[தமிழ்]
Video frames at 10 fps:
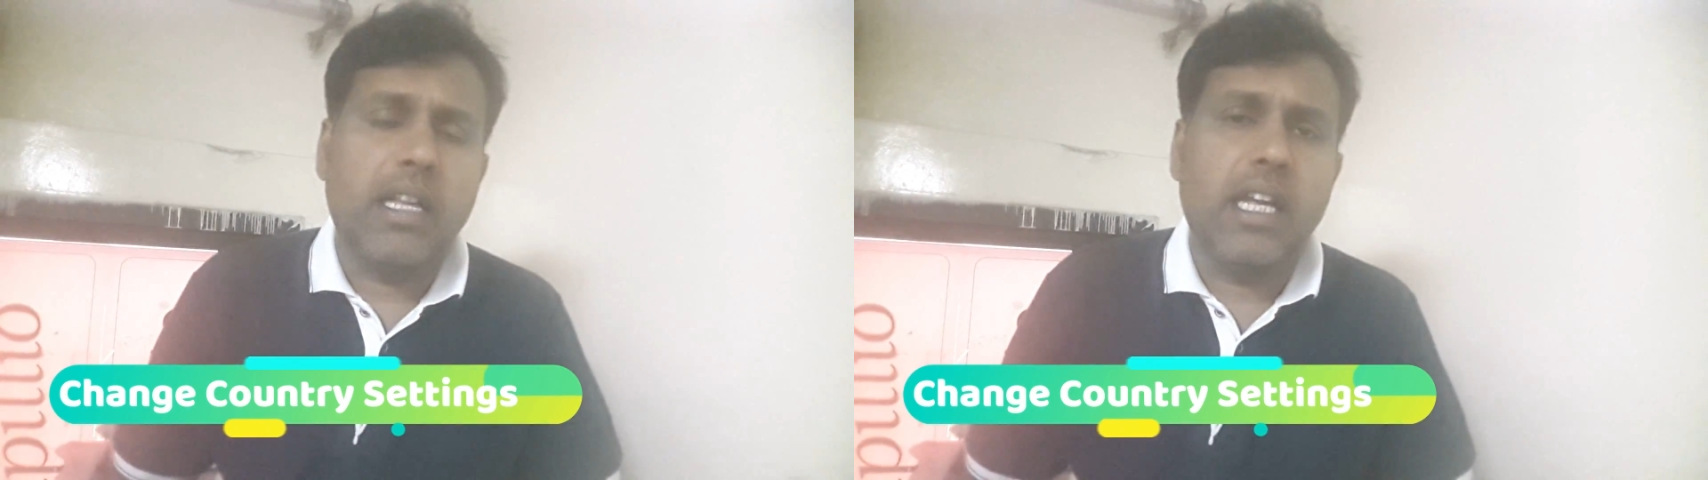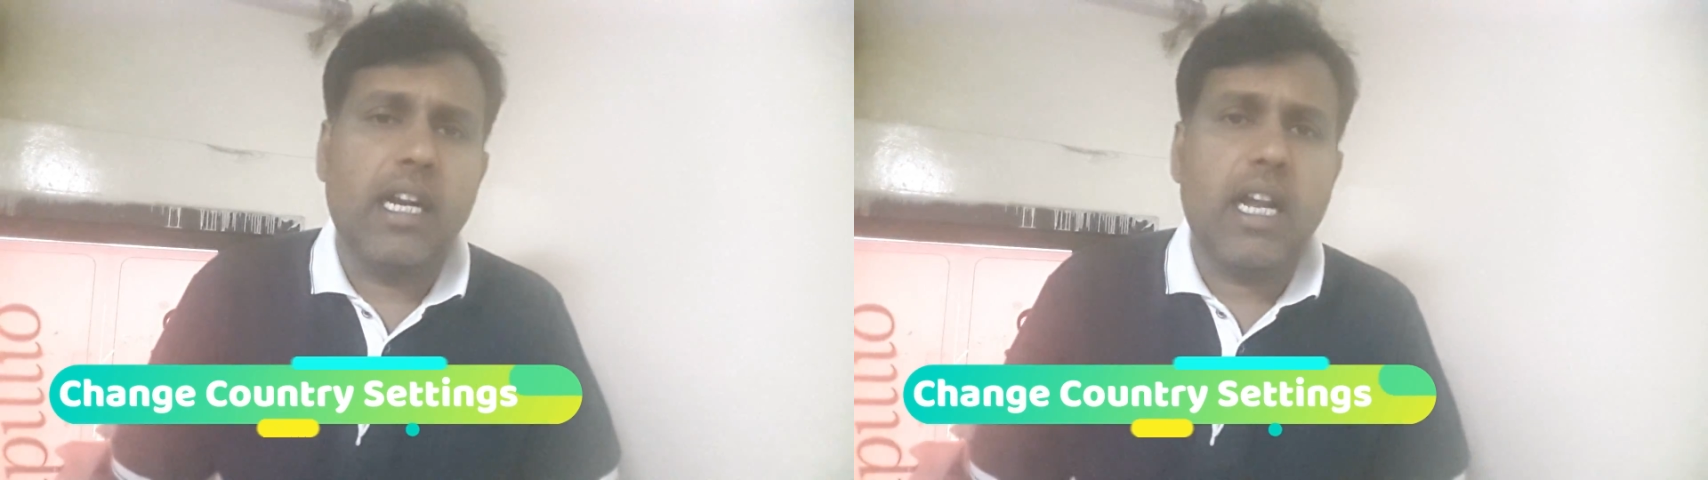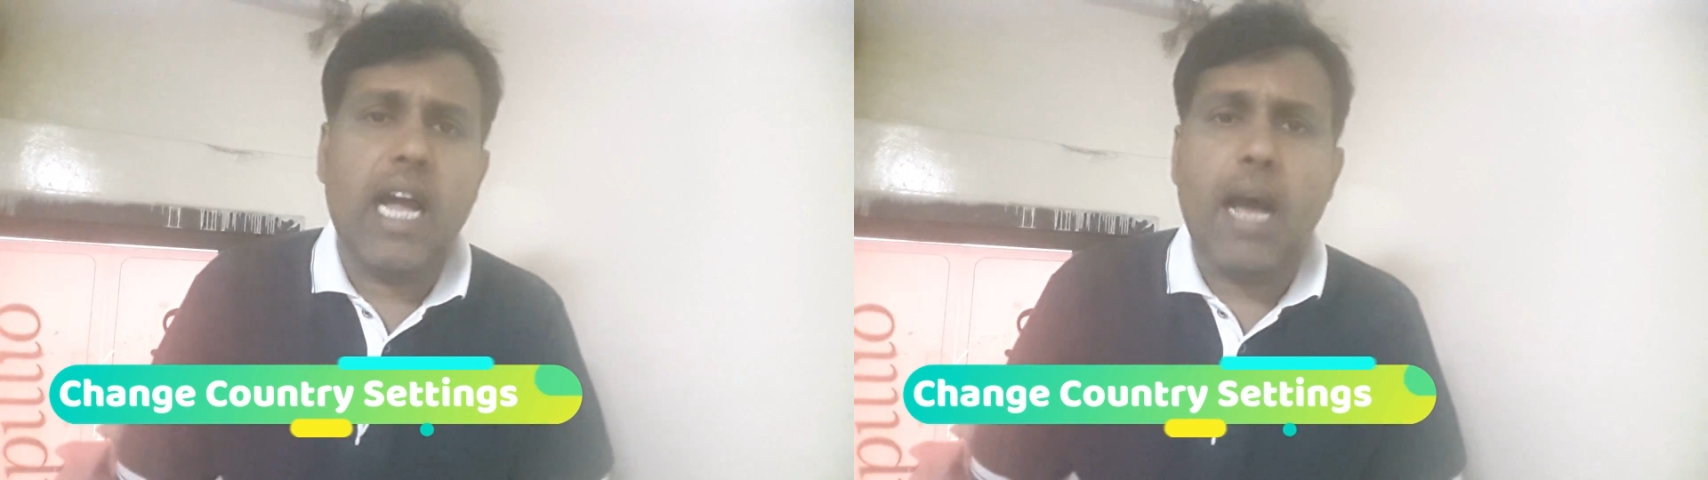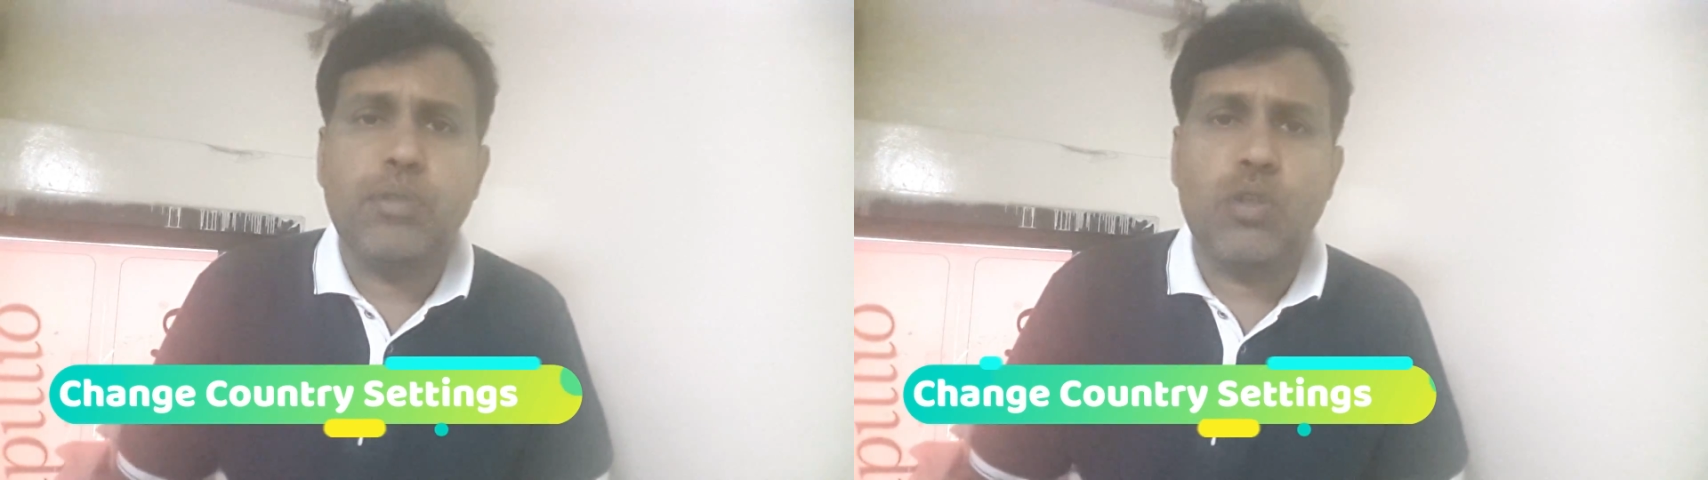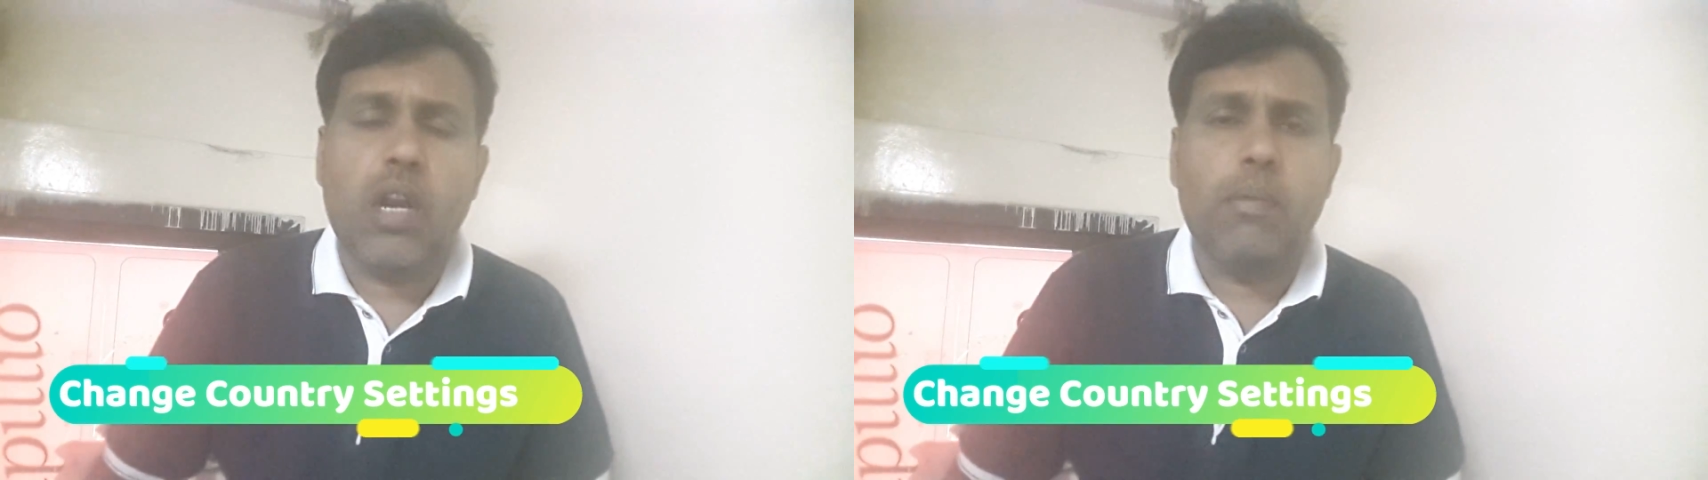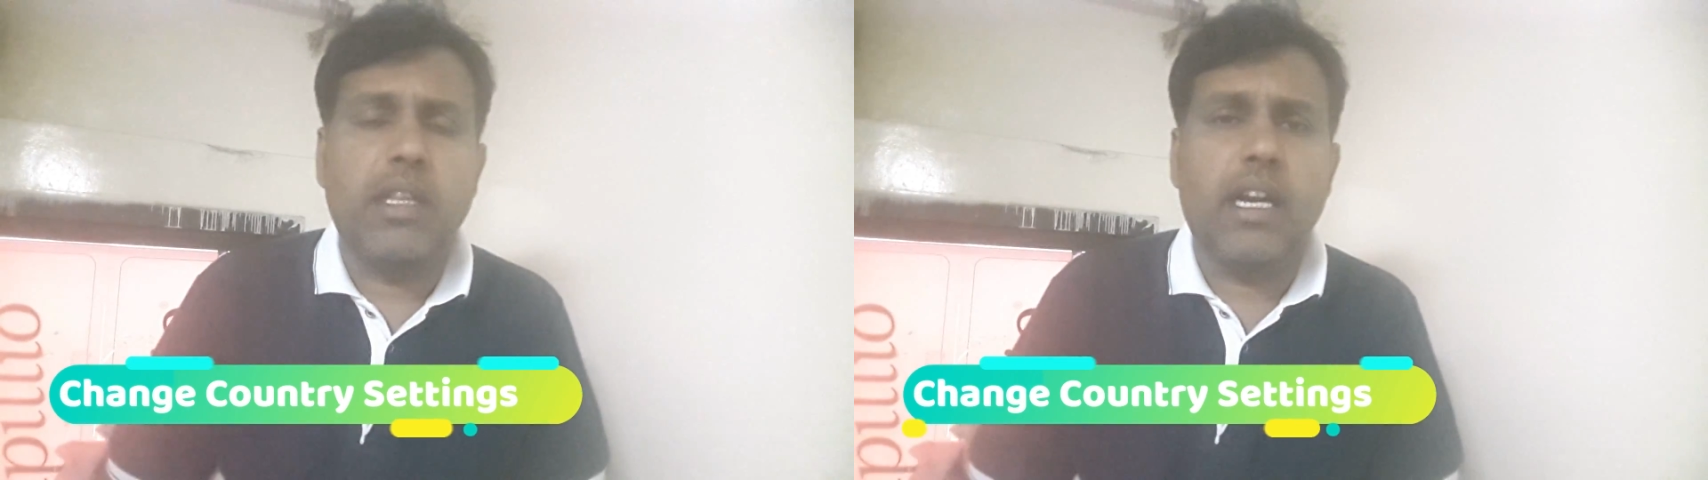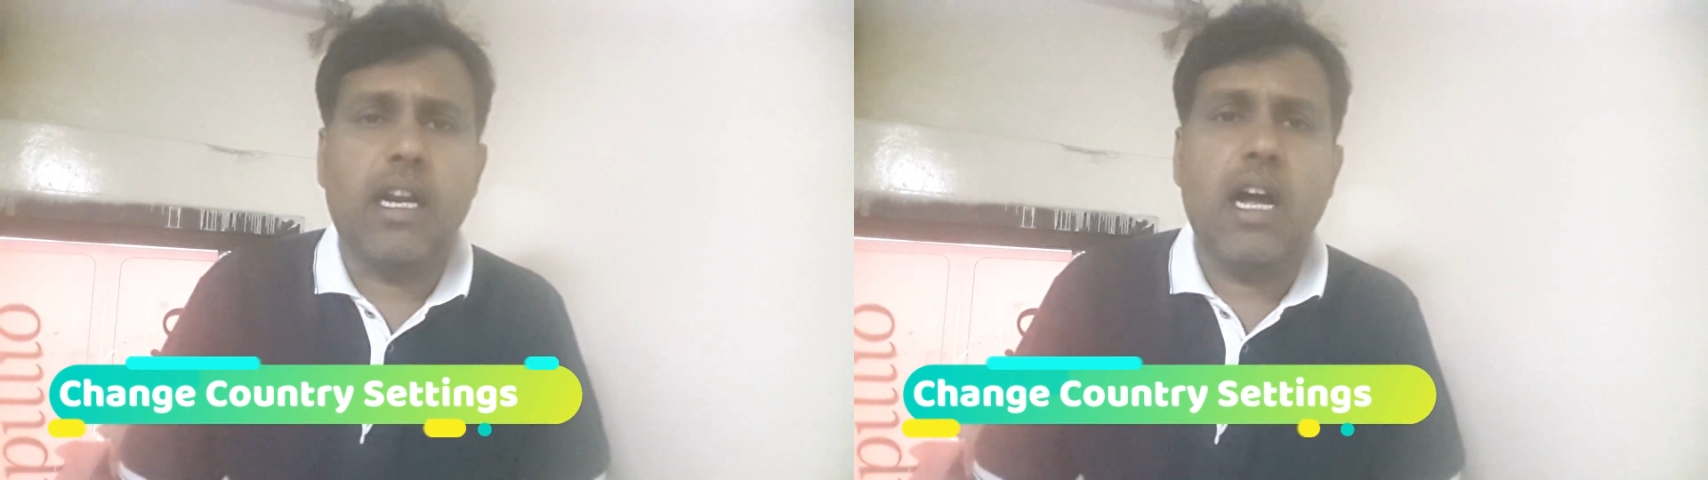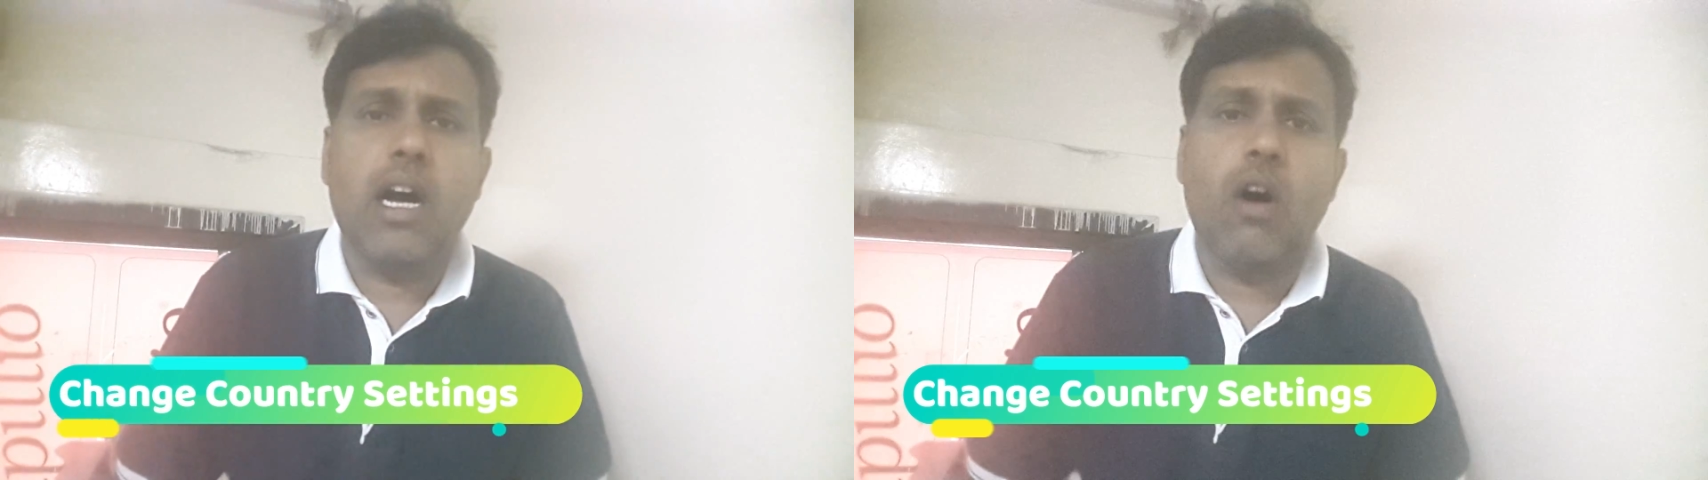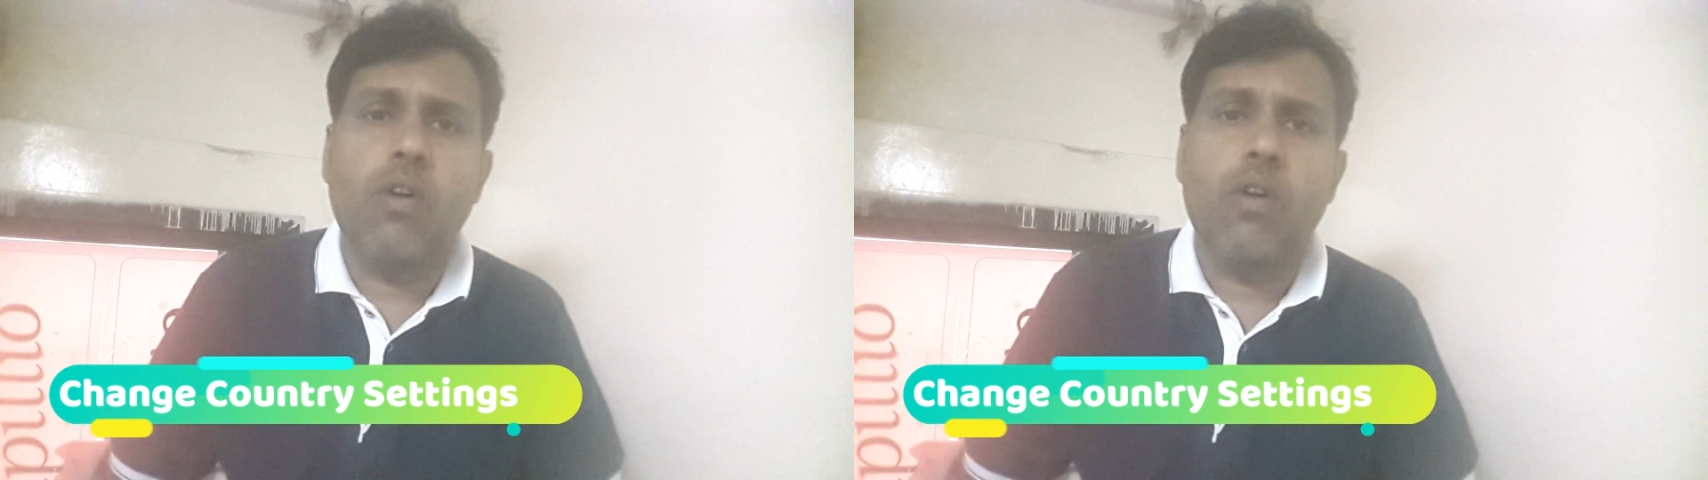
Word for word: பார்த்தீங்கன்னா ஆப் ஸ்டோரில் பார்த்தீங்கன்னா